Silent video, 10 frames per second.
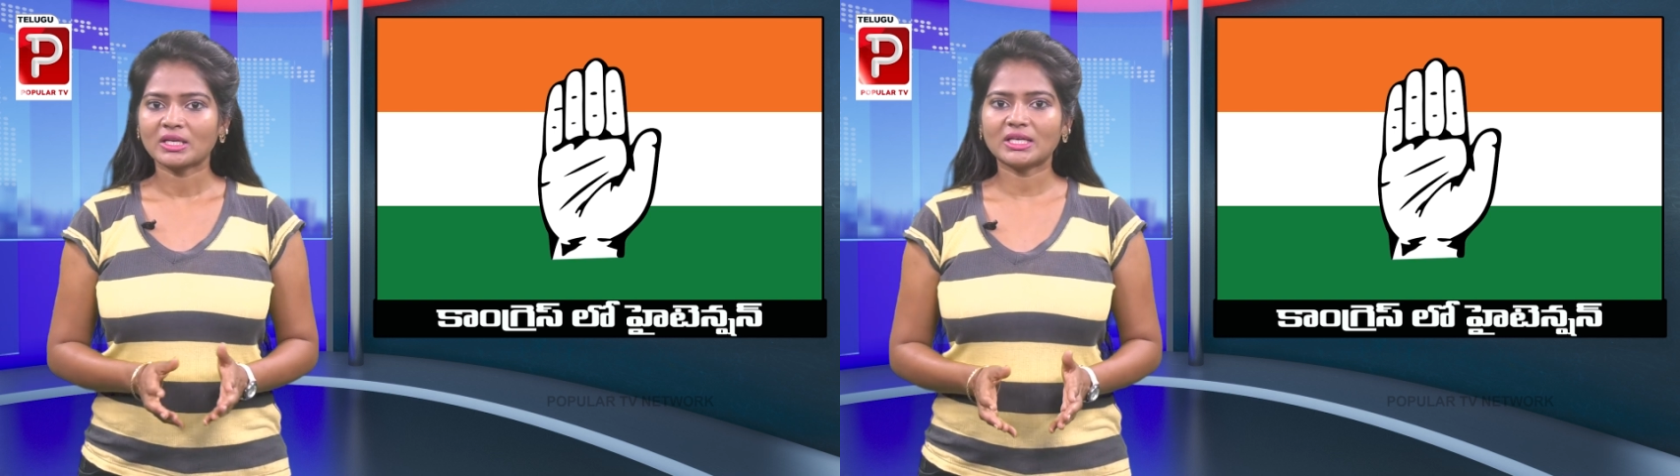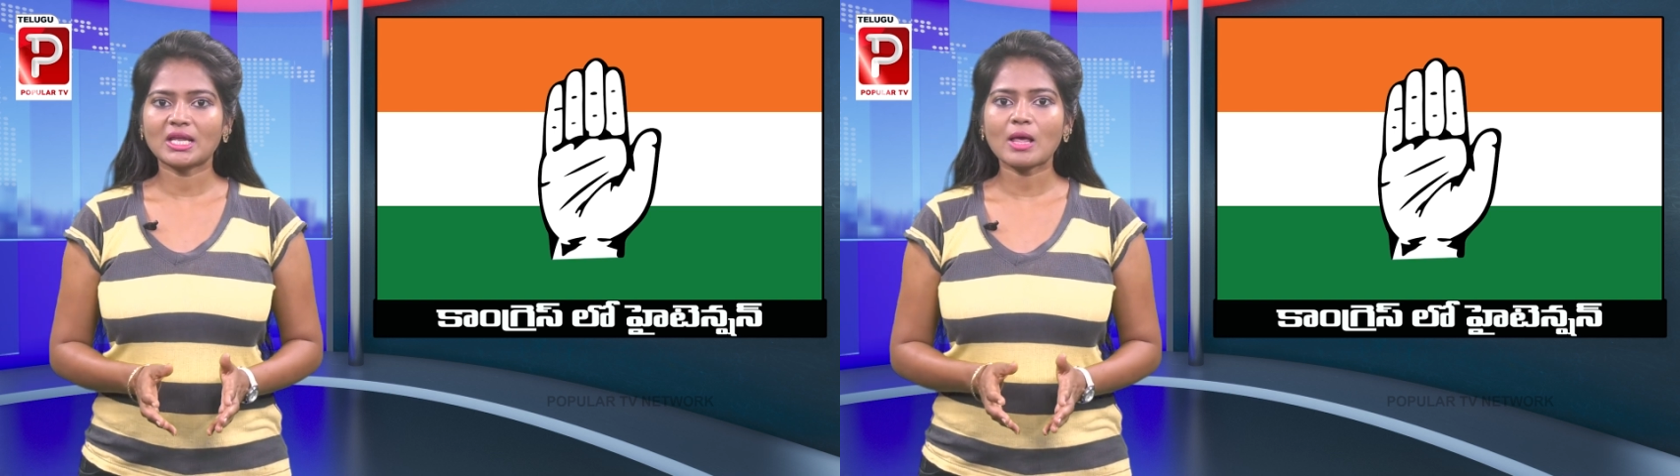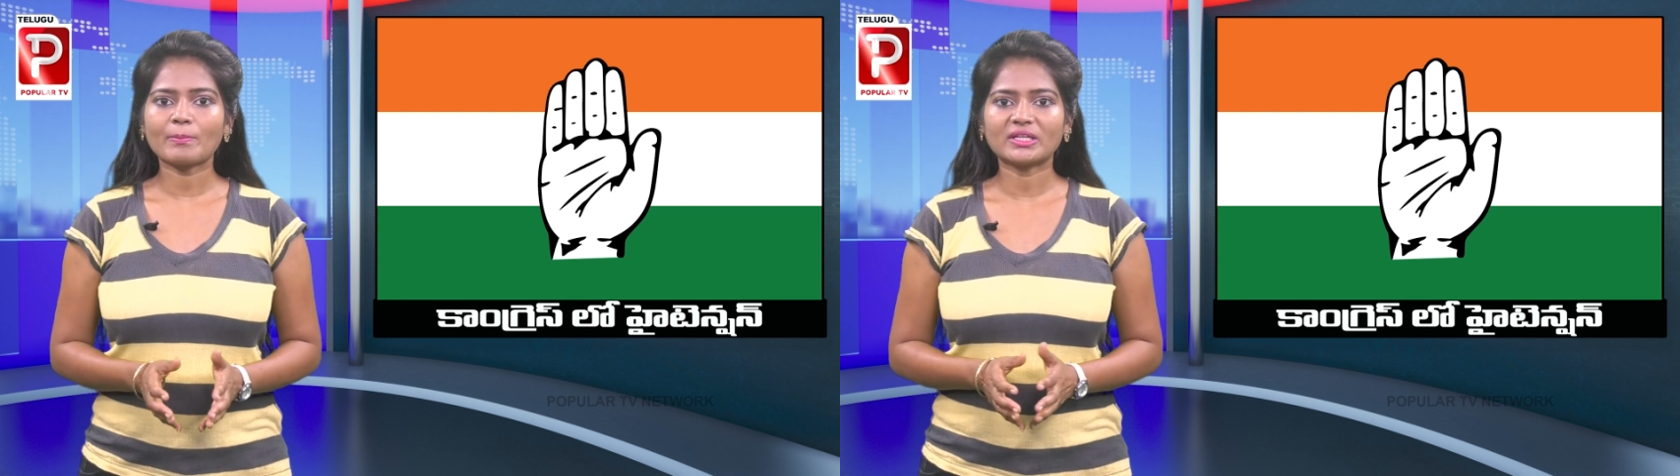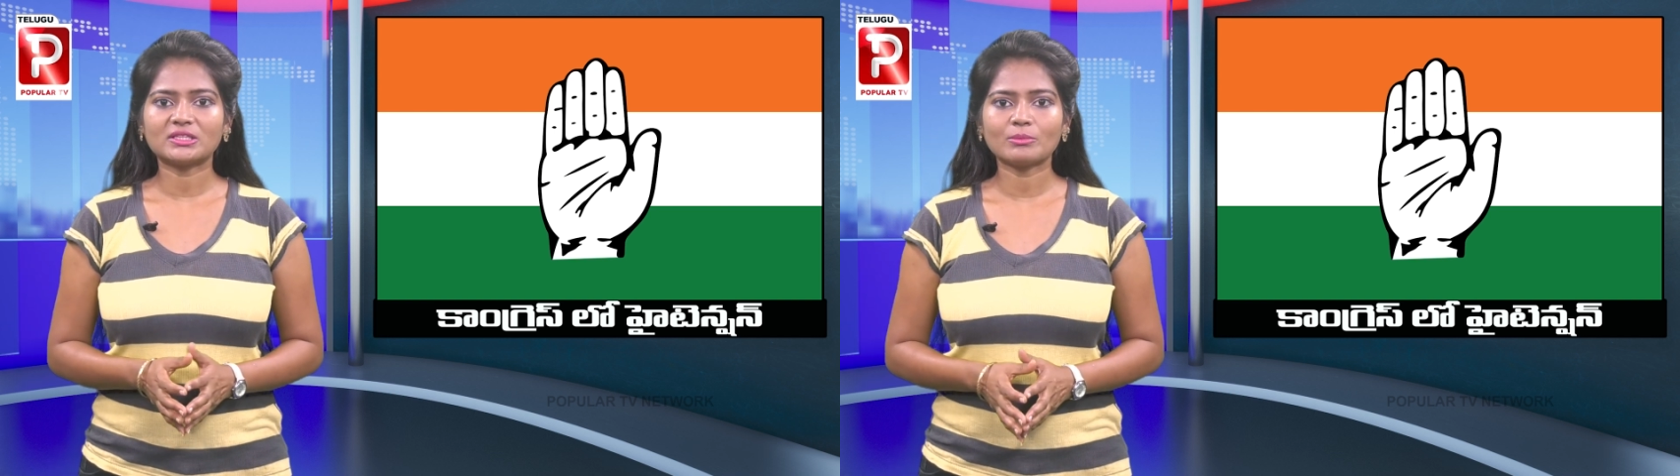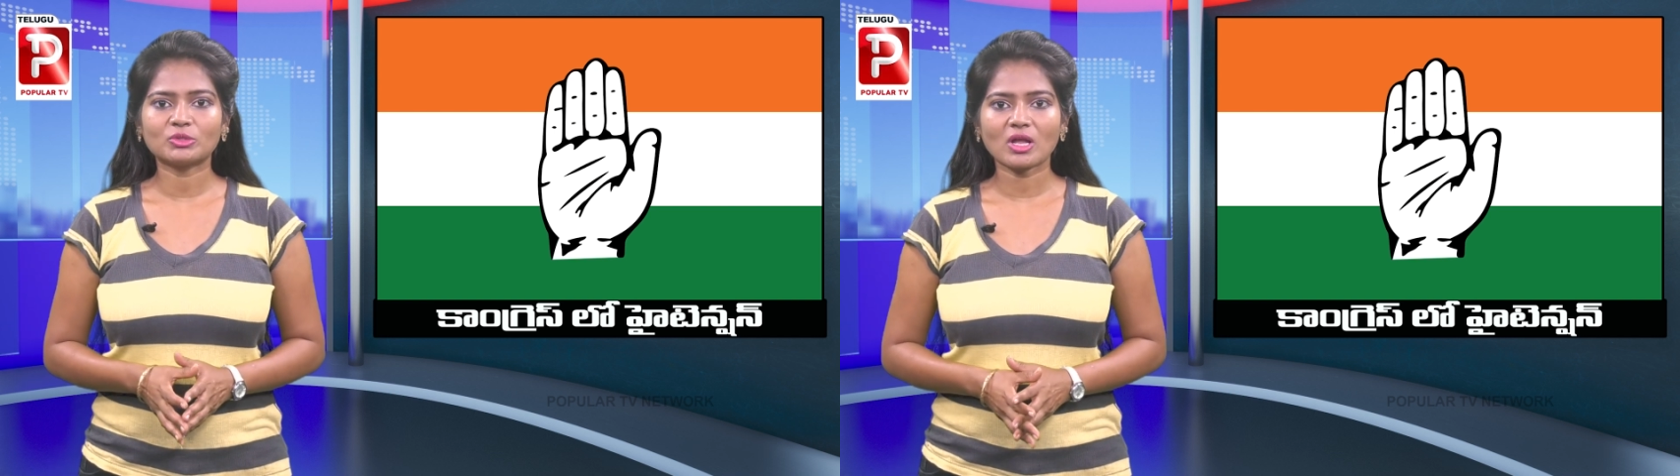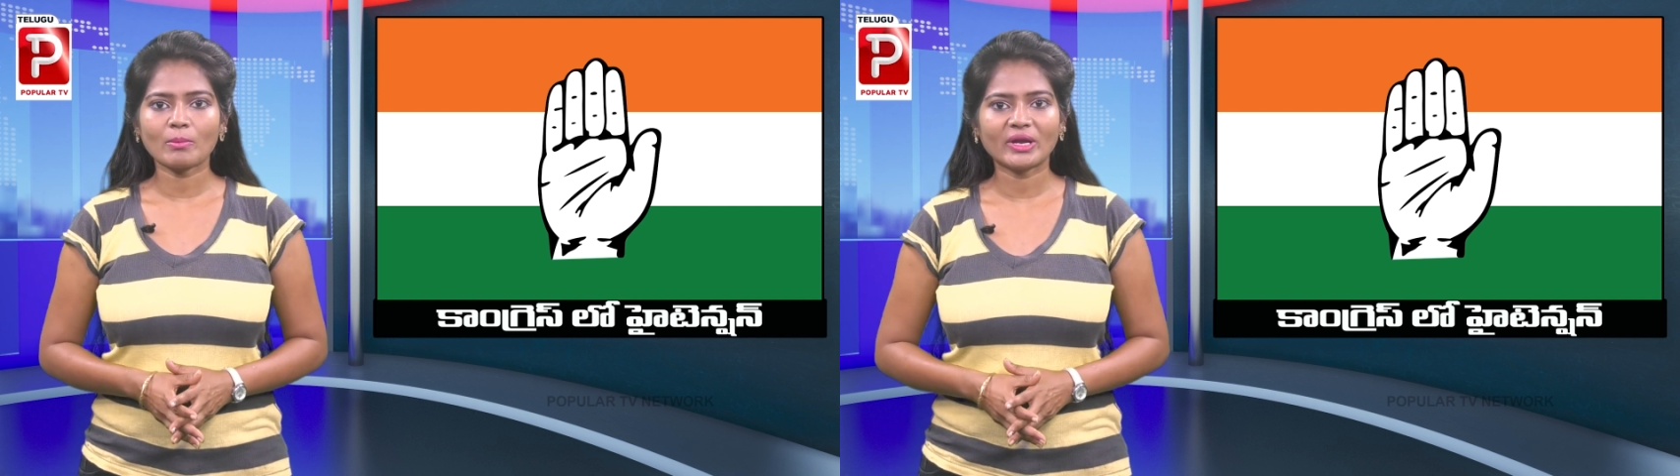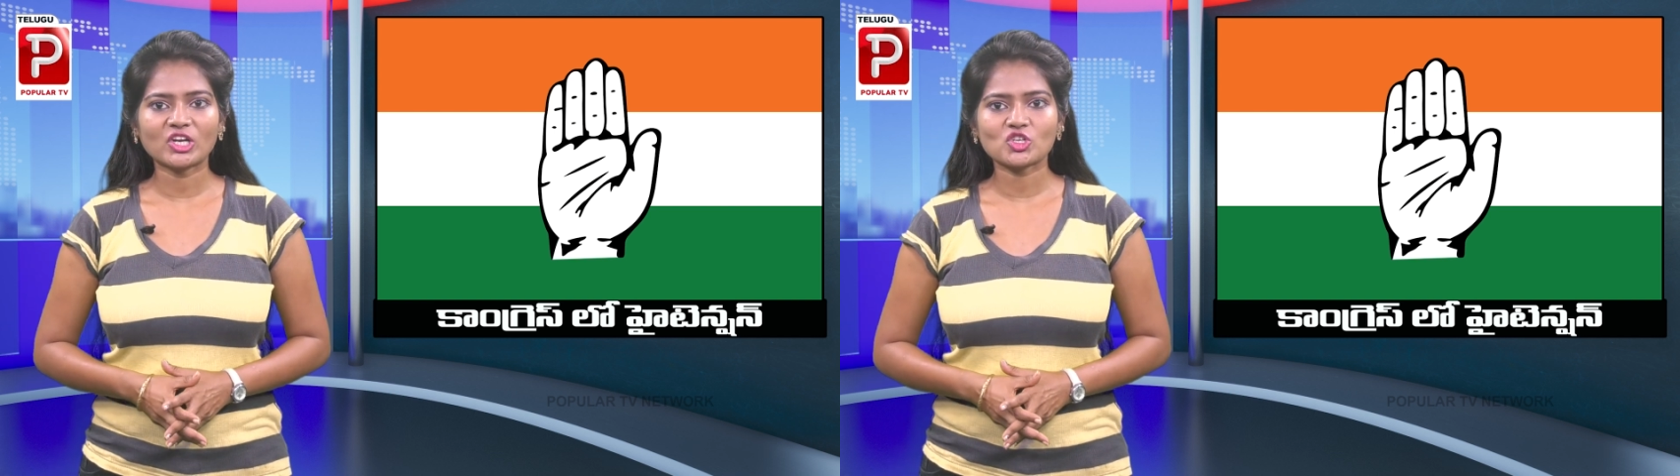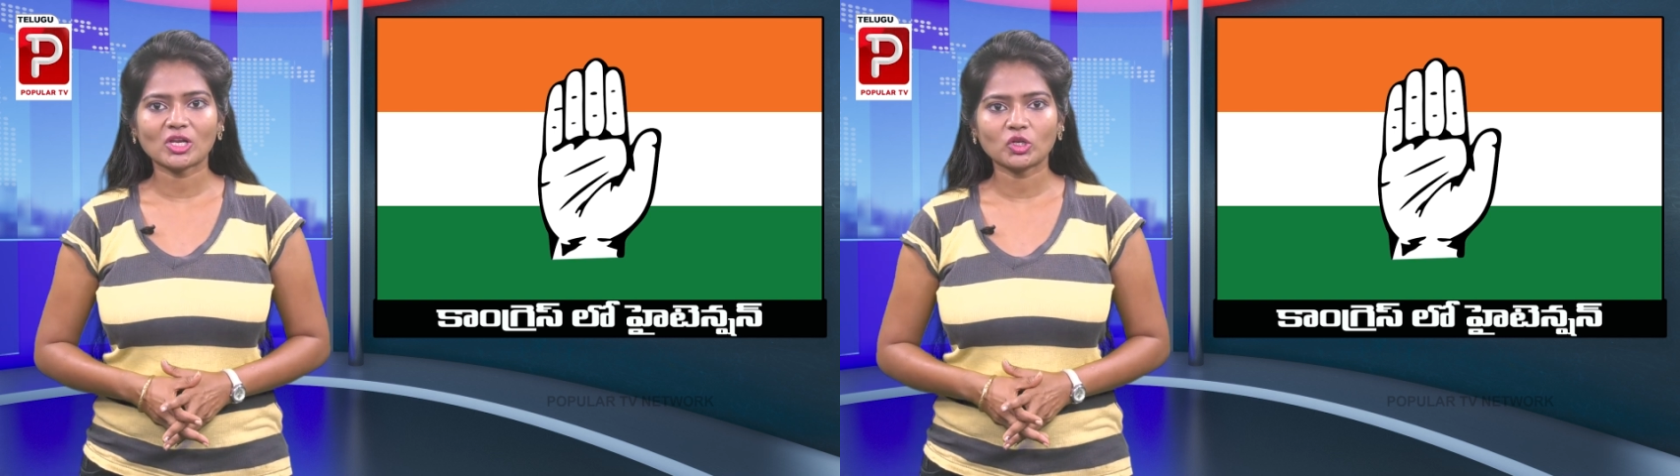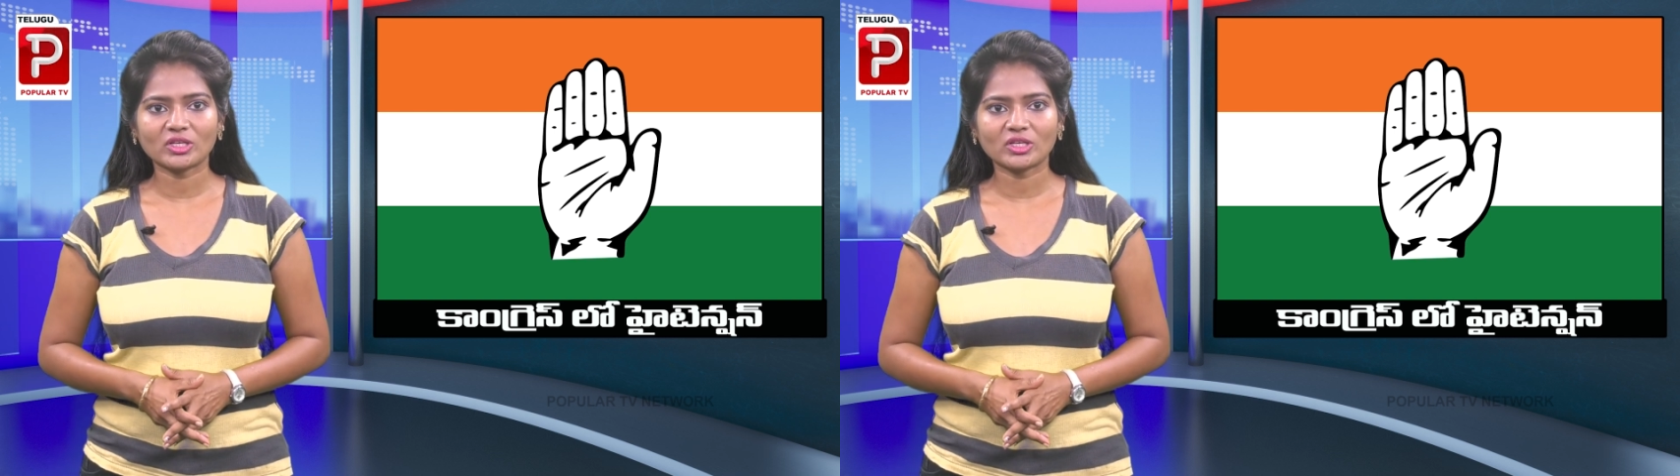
ఈ నెల పద్దెనిమిదిన మేడ్చల్లో